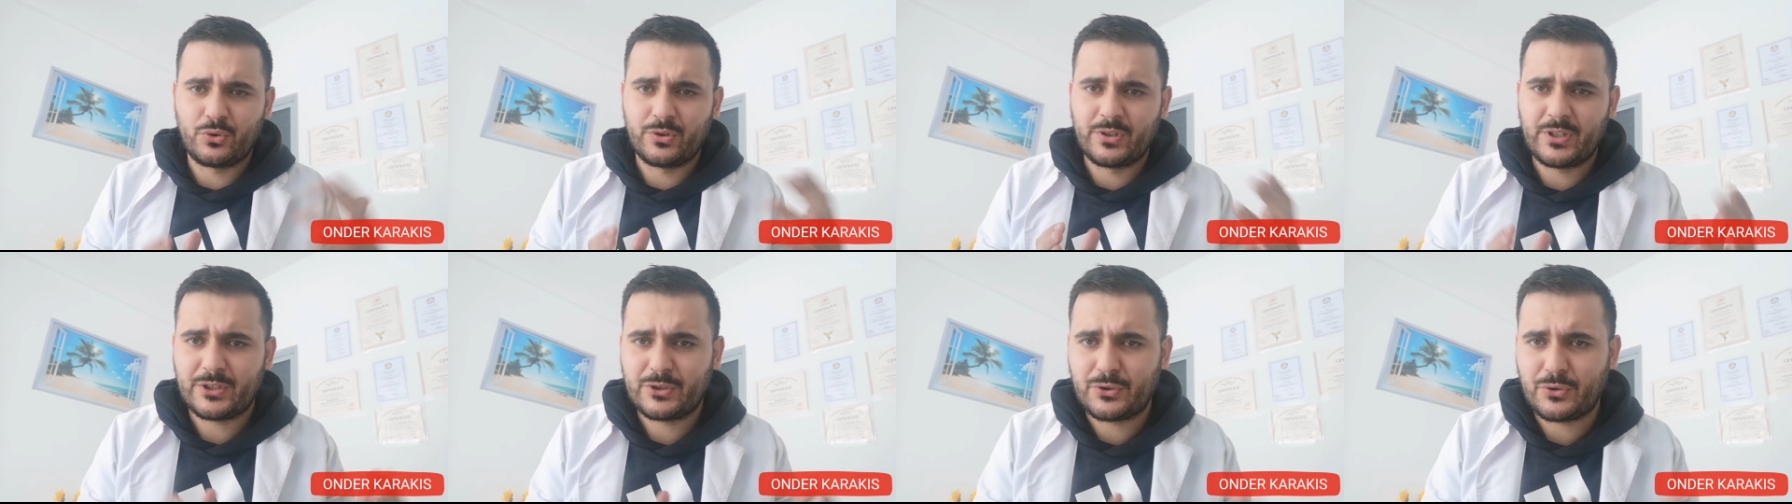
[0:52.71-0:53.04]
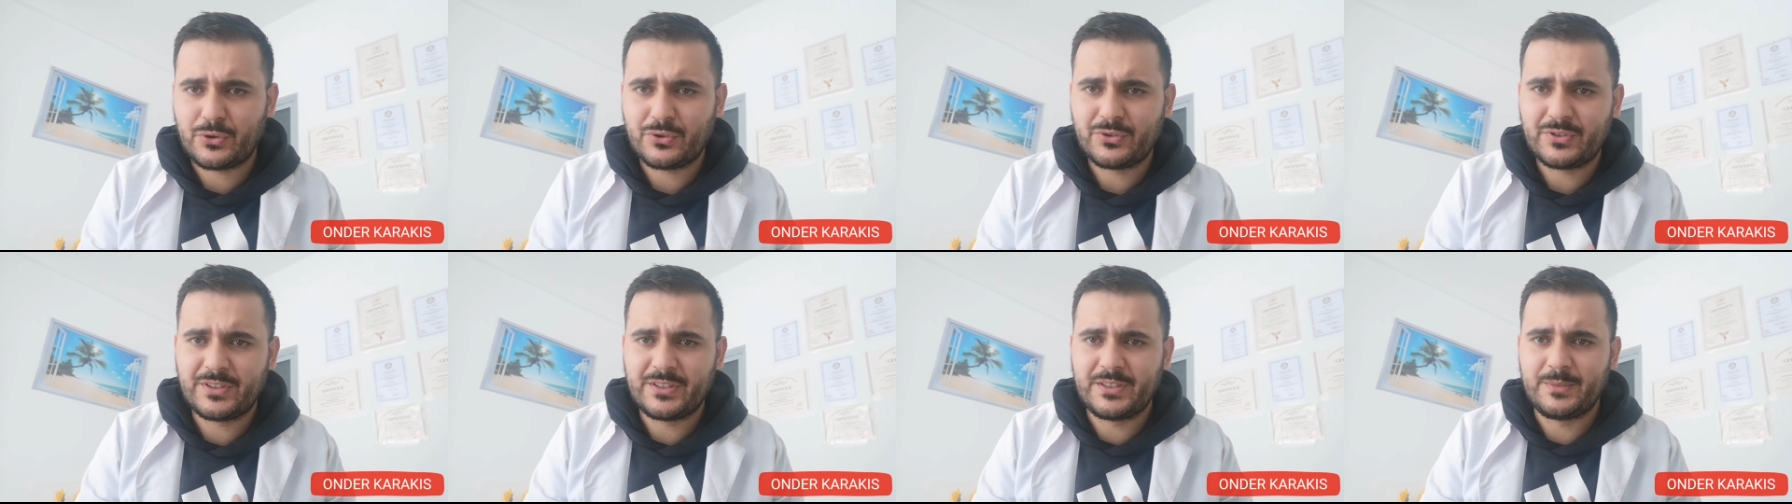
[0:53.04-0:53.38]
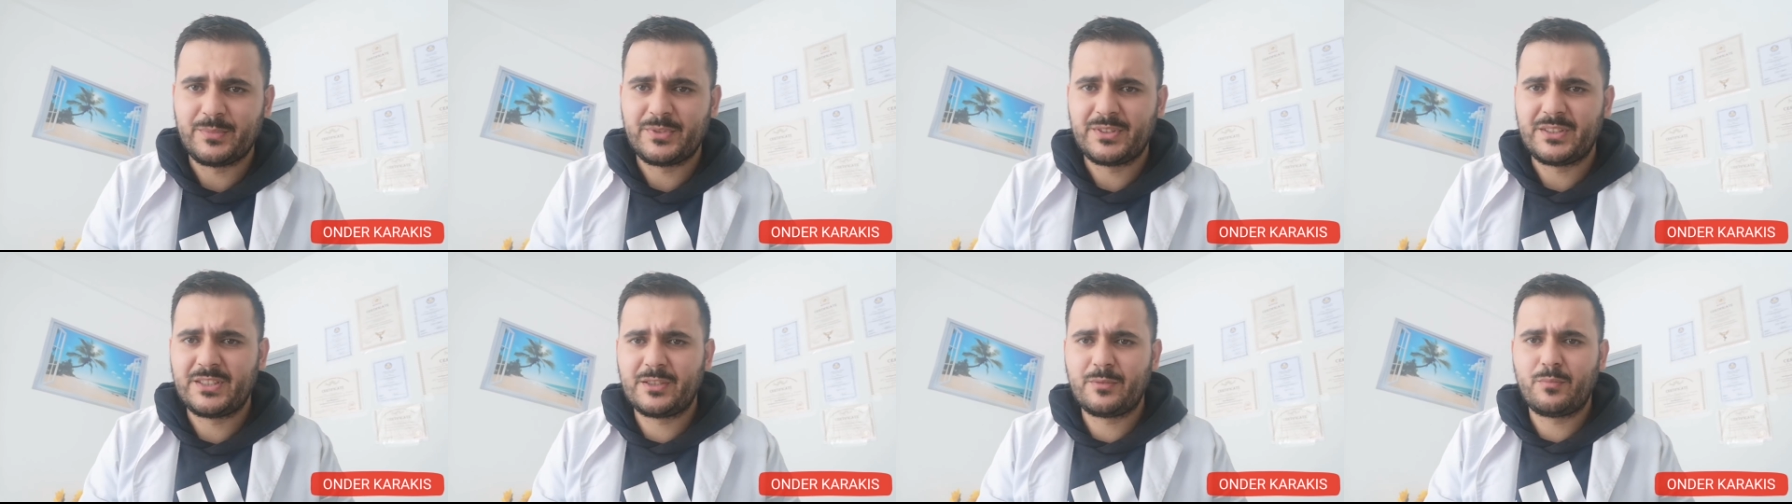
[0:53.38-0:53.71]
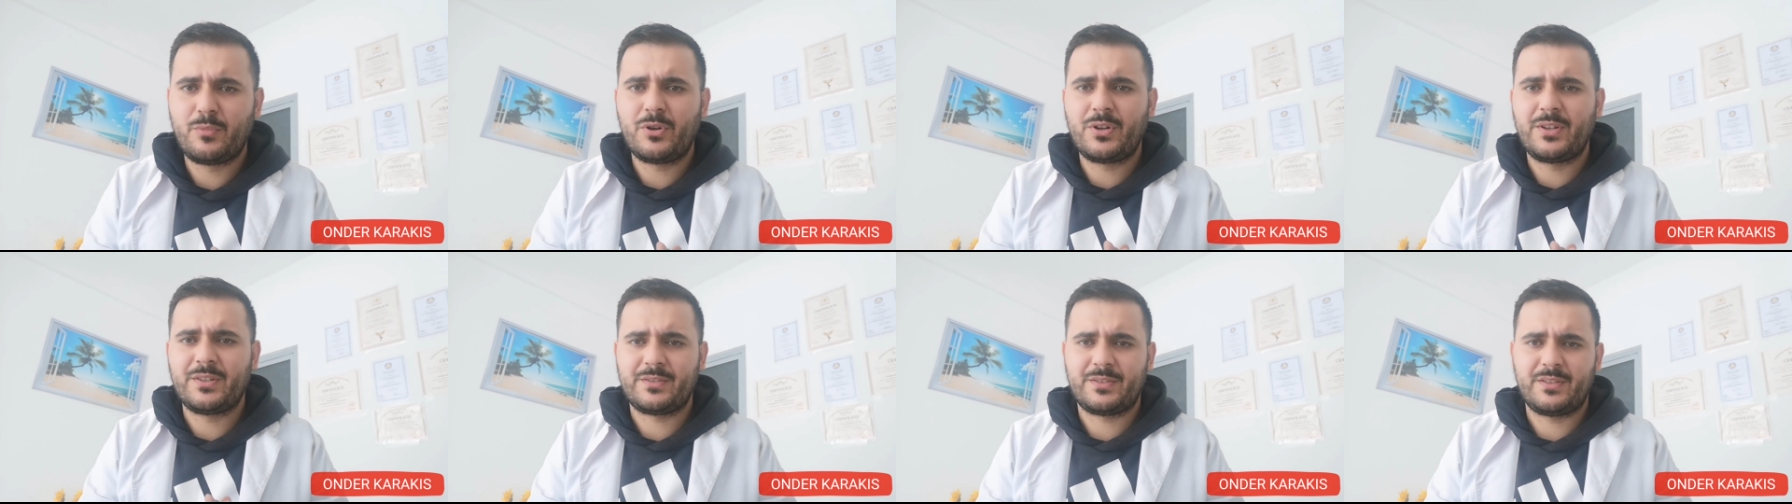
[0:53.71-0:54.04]
gonartroz dediğimiz
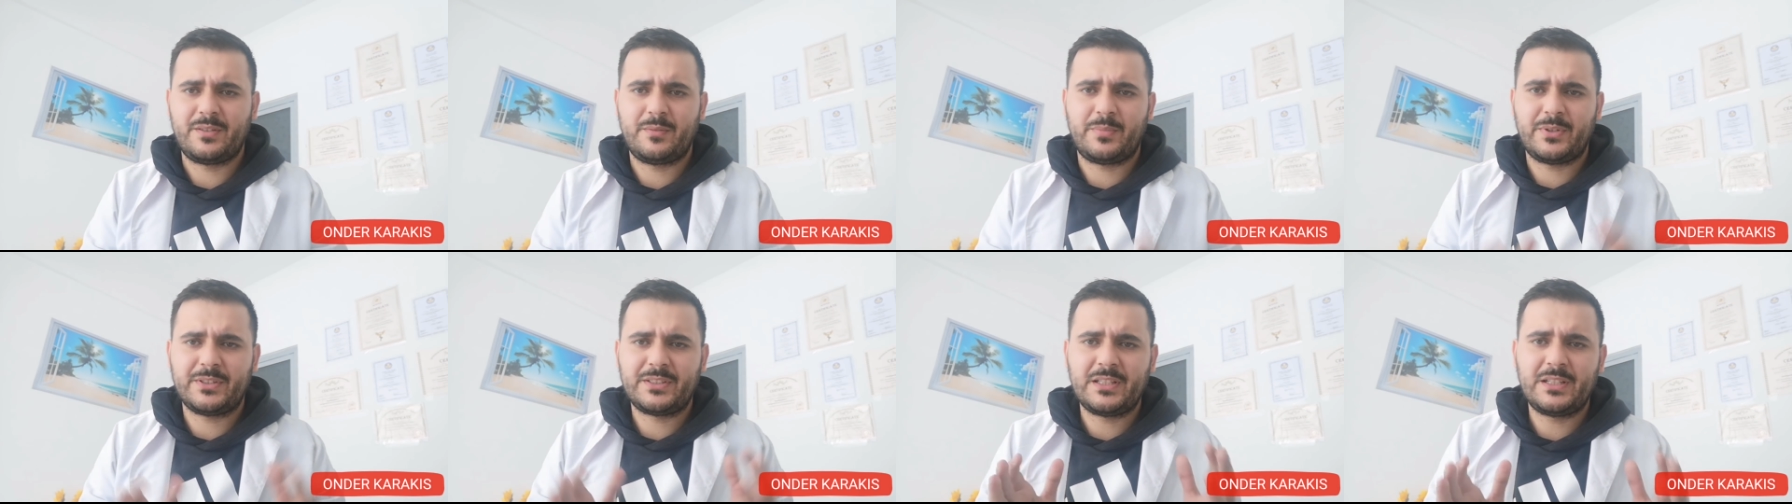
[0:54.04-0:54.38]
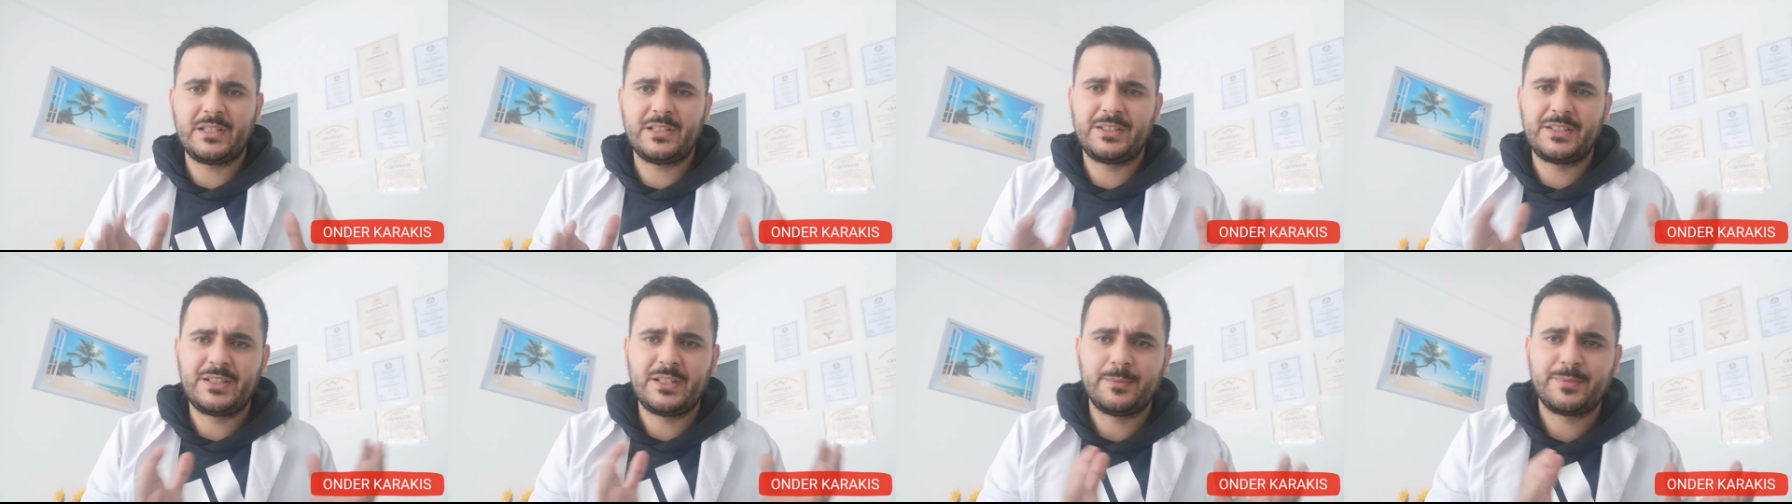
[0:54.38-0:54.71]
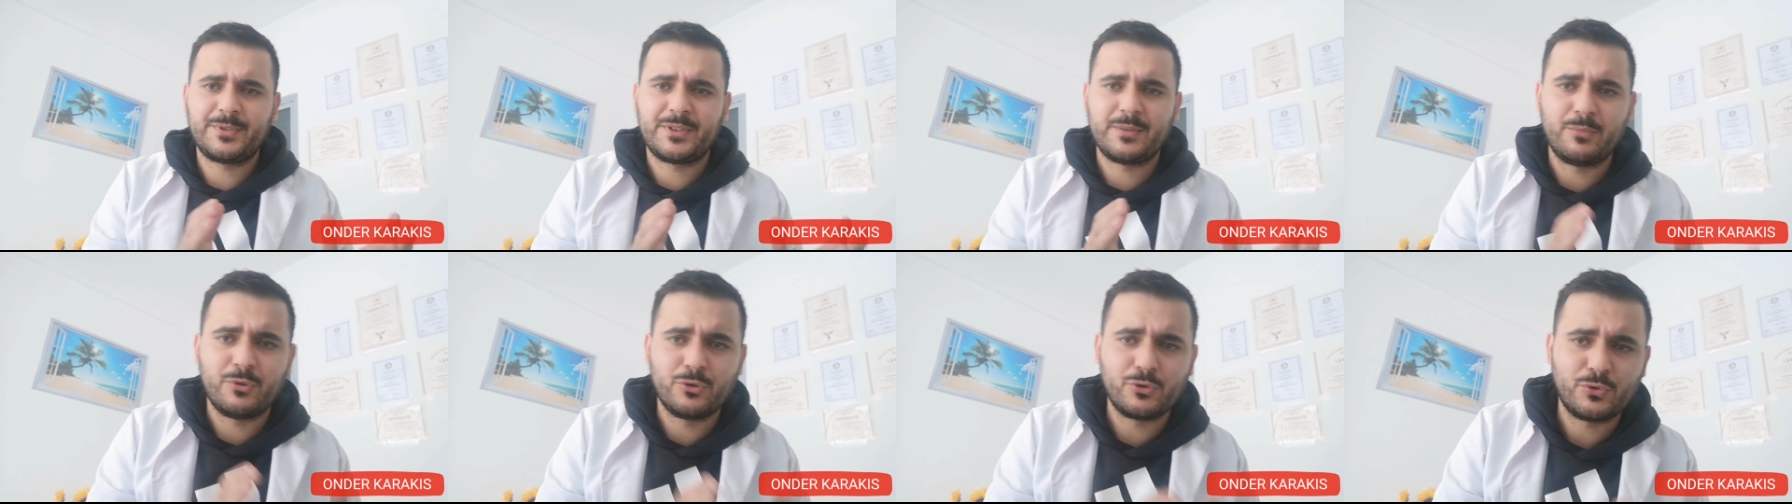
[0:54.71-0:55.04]
diz bölgesinde patellanın yapısı